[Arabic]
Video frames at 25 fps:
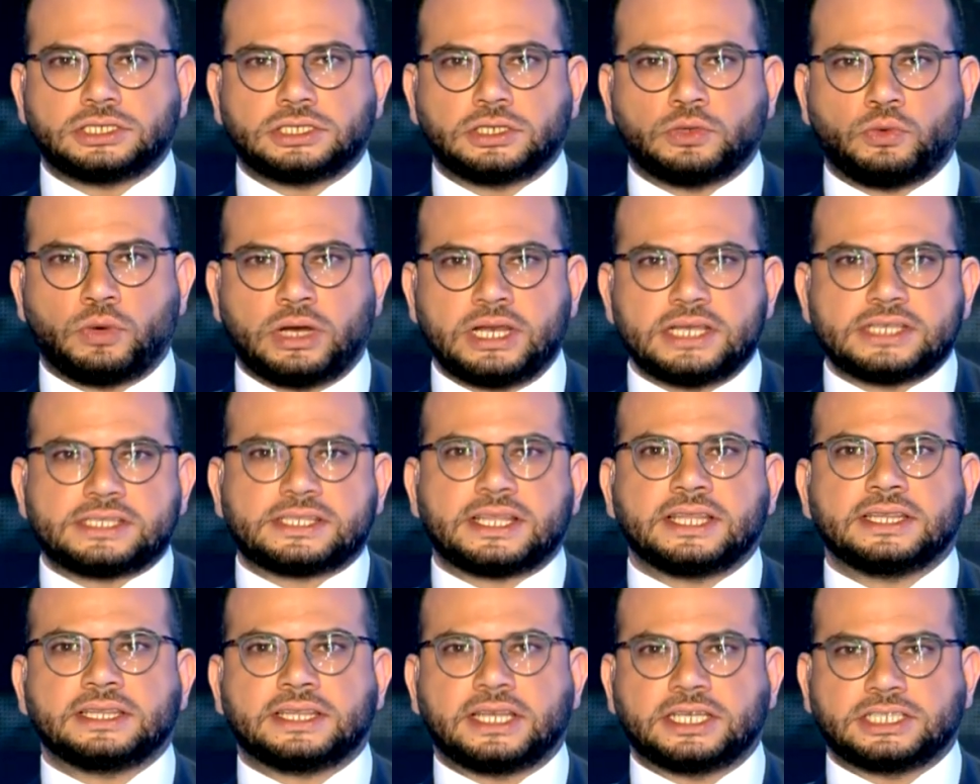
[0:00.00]

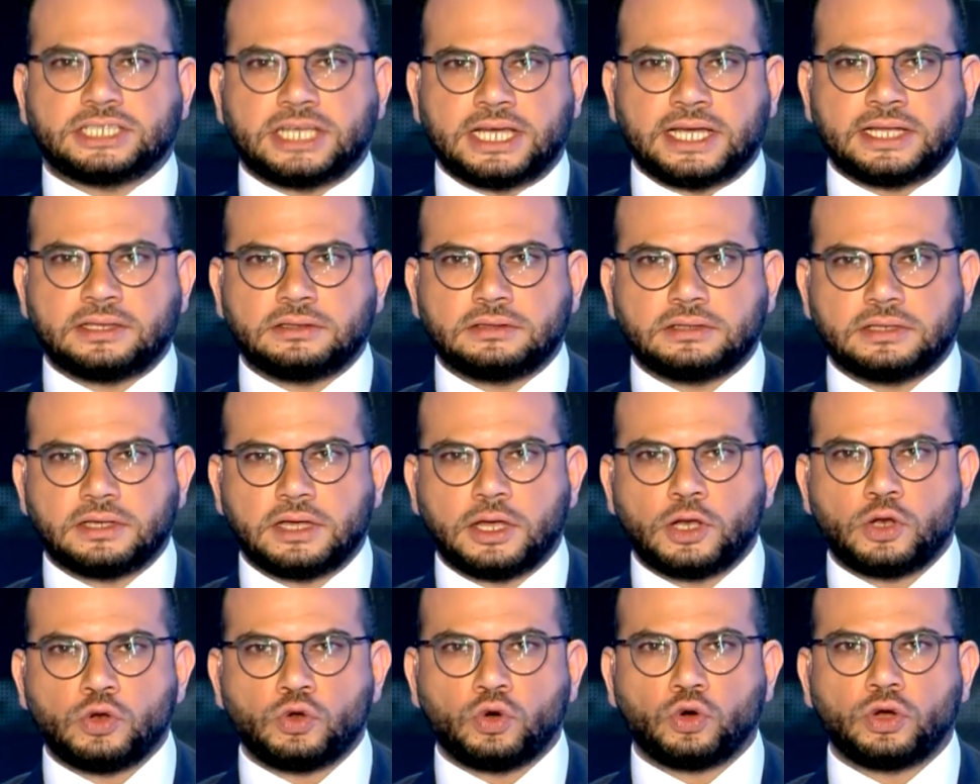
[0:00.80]
والاستنتاجات
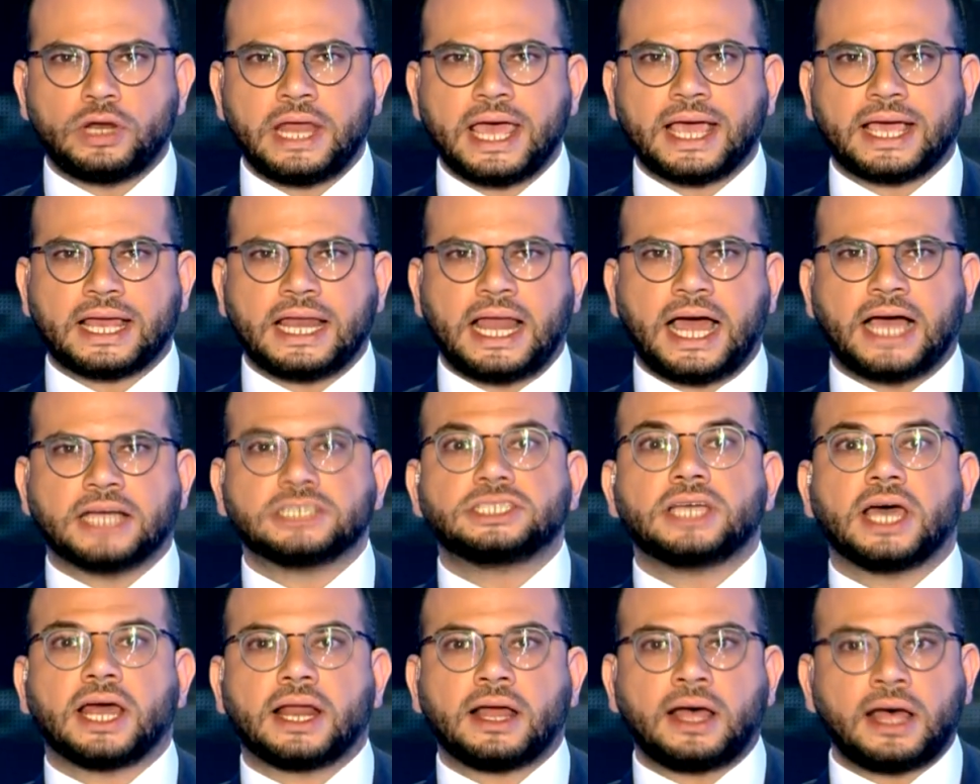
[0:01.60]
أنه هناك
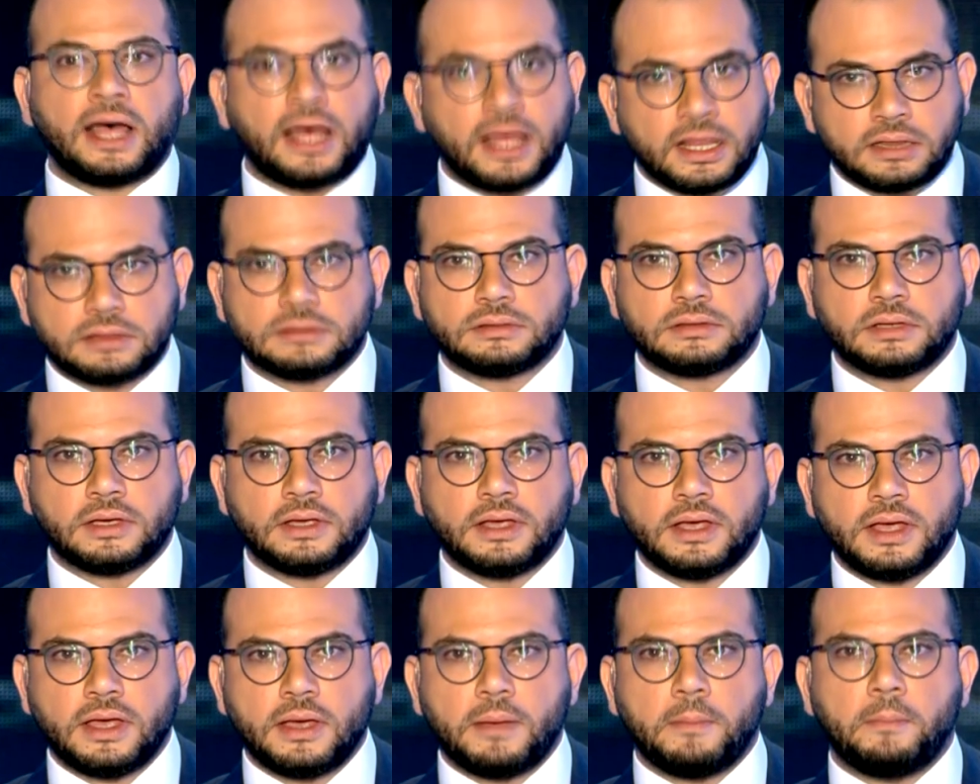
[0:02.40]
العشرات
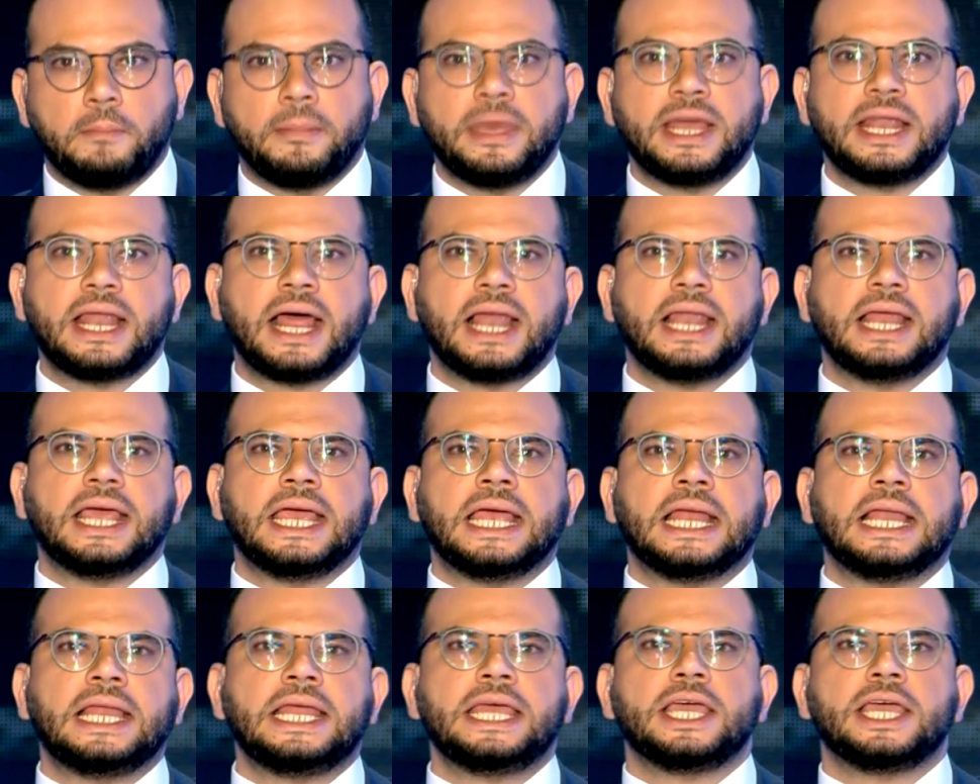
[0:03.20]
من الإيلي